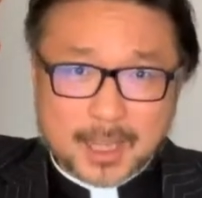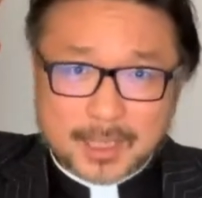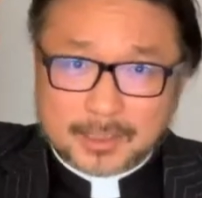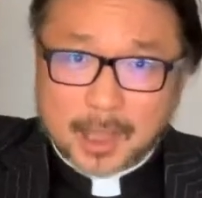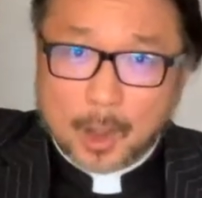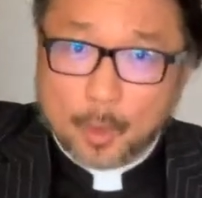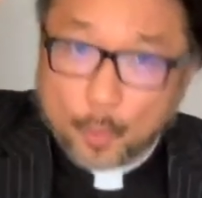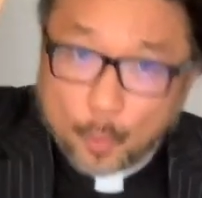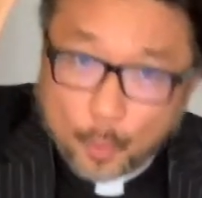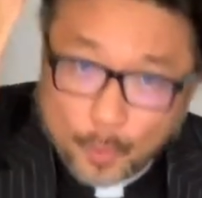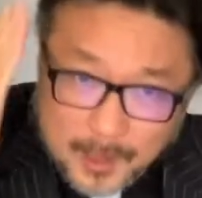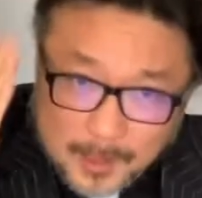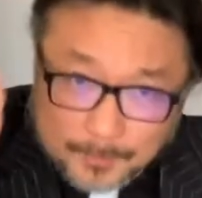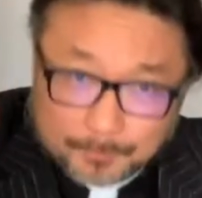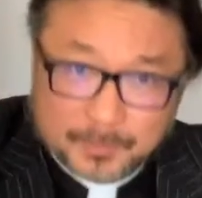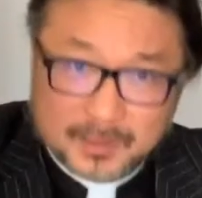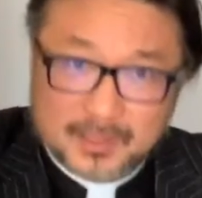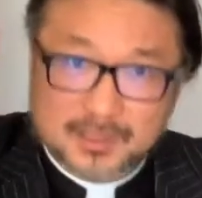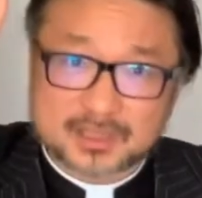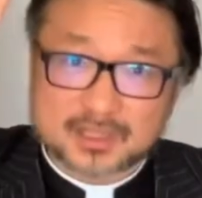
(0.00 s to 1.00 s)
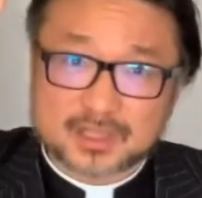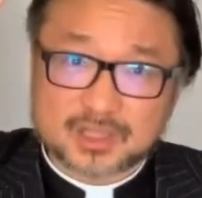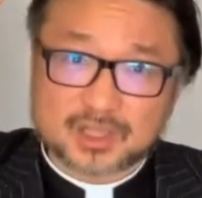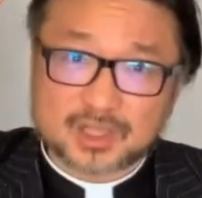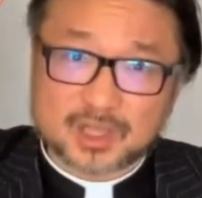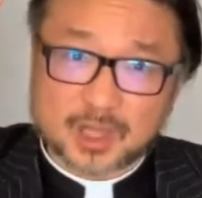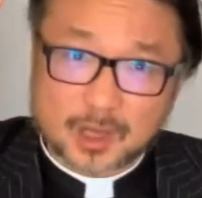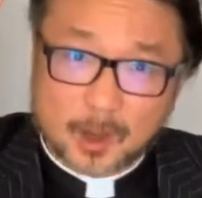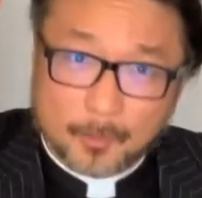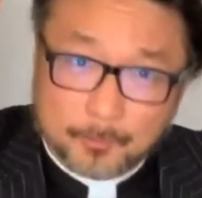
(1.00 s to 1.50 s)
他未必直
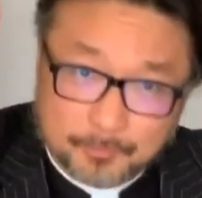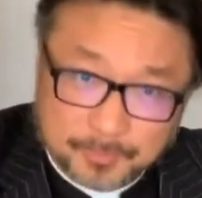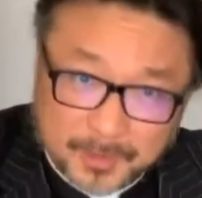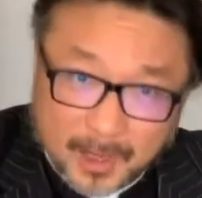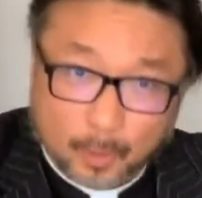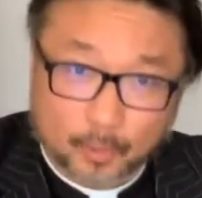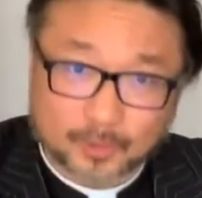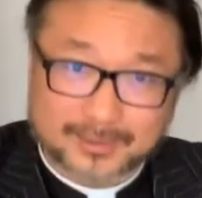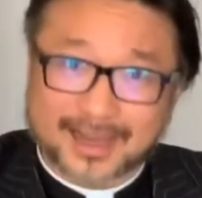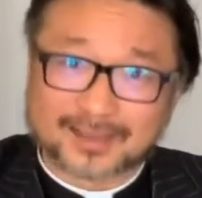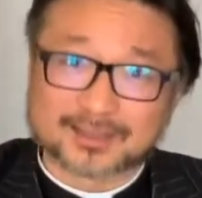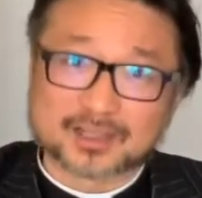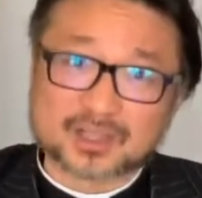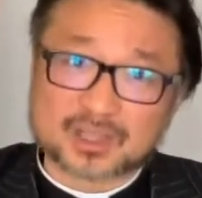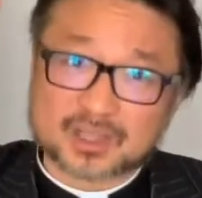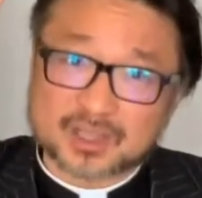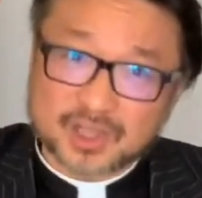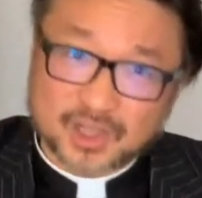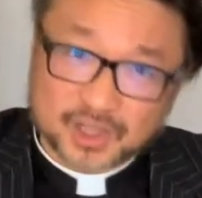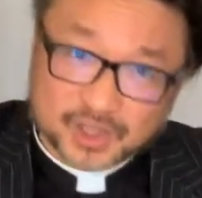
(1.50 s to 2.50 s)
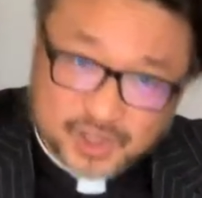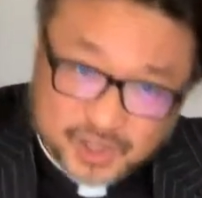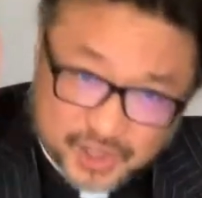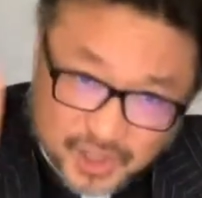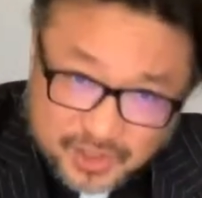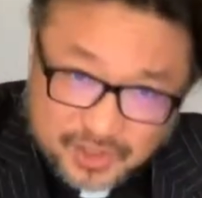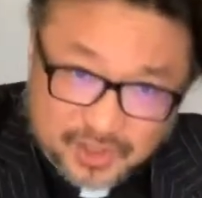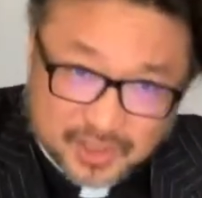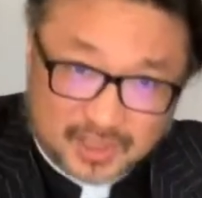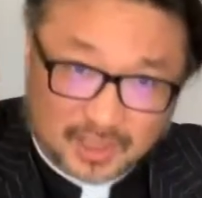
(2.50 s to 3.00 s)
接要表达的是一个
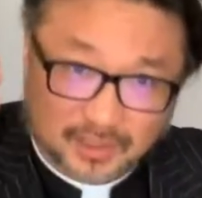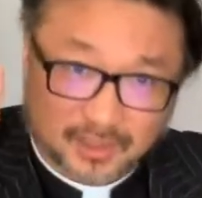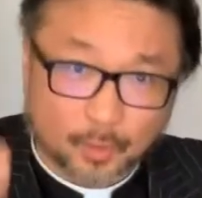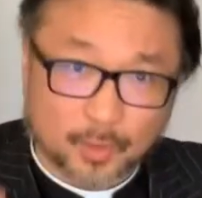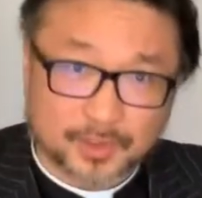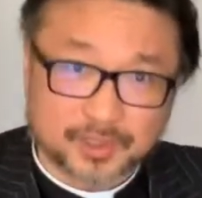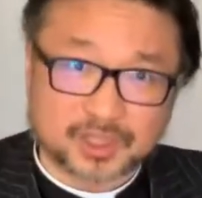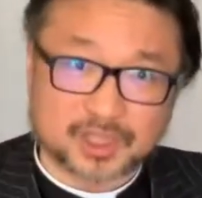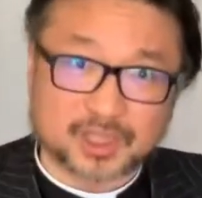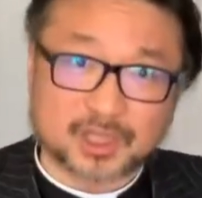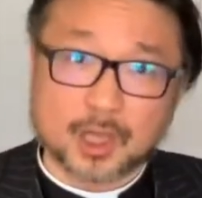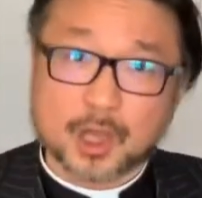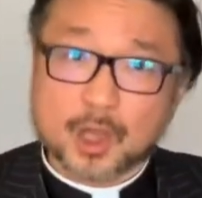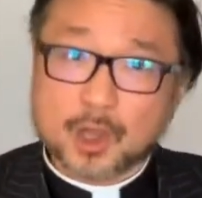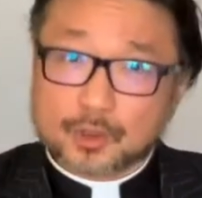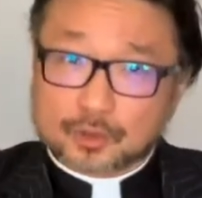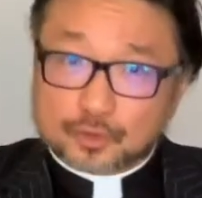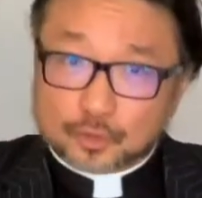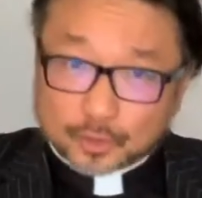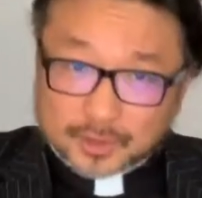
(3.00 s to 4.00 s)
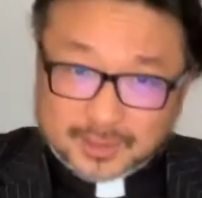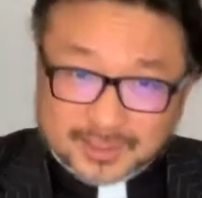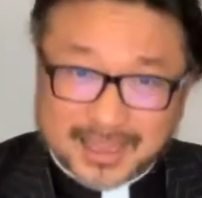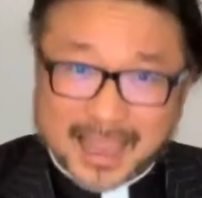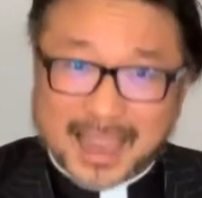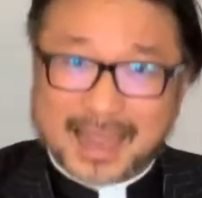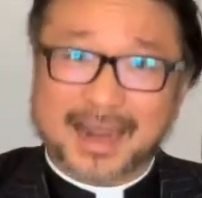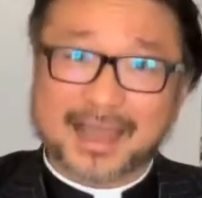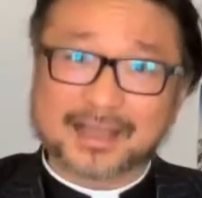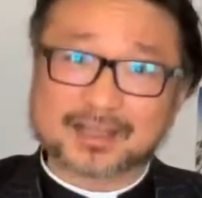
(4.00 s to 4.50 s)
经济上的问题，所
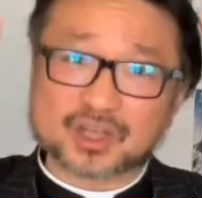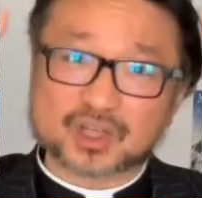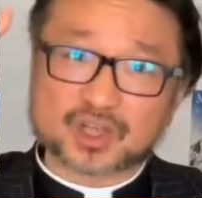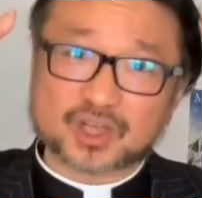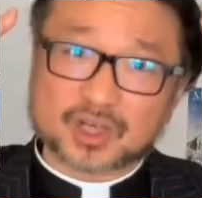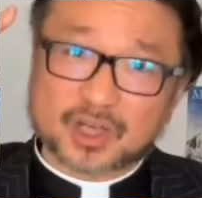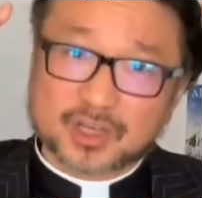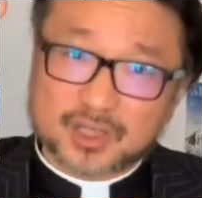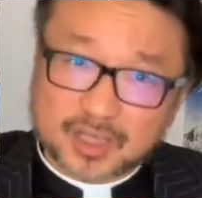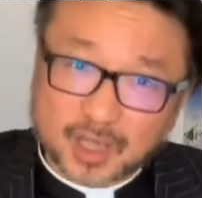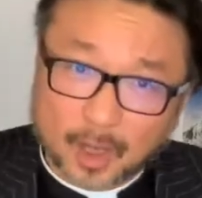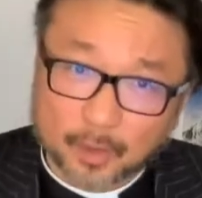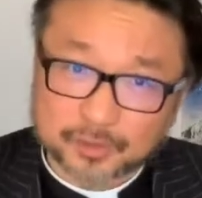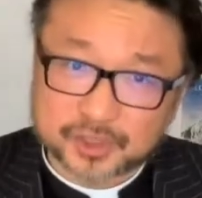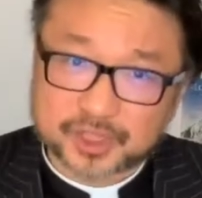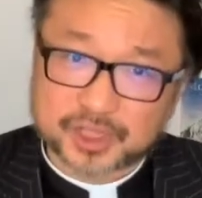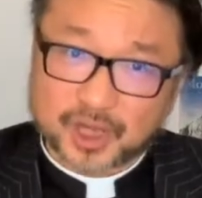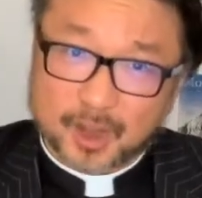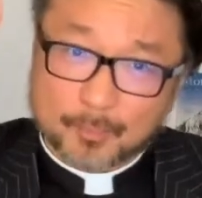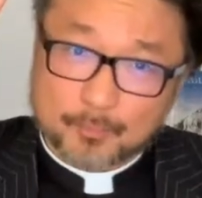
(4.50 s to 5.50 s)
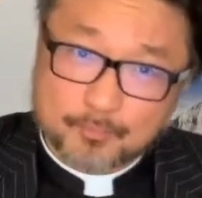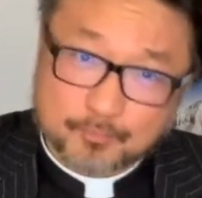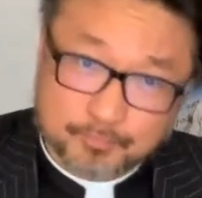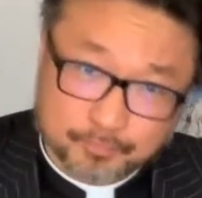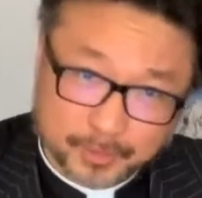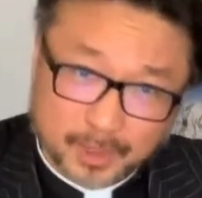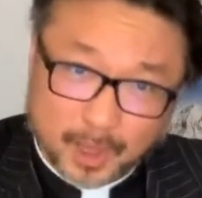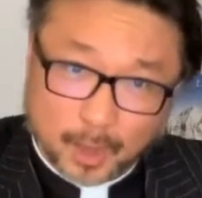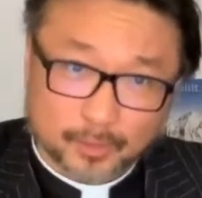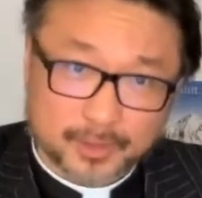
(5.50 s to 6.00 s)
带来这些人要钱
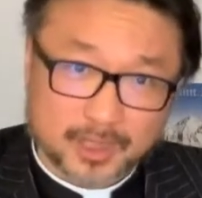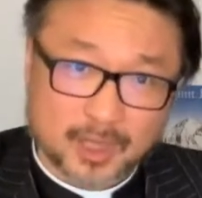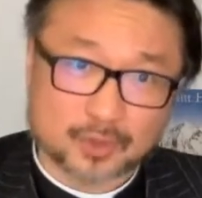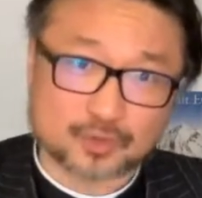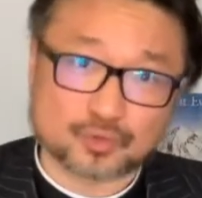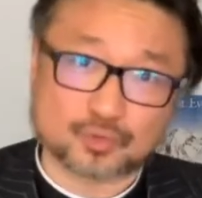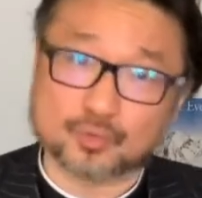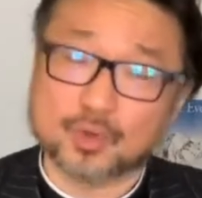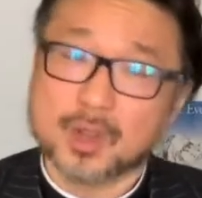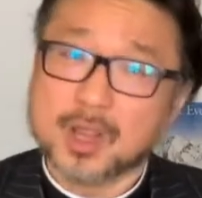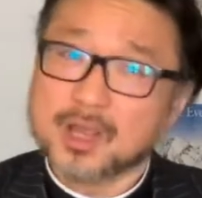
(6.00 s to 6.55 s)
不要耶稣，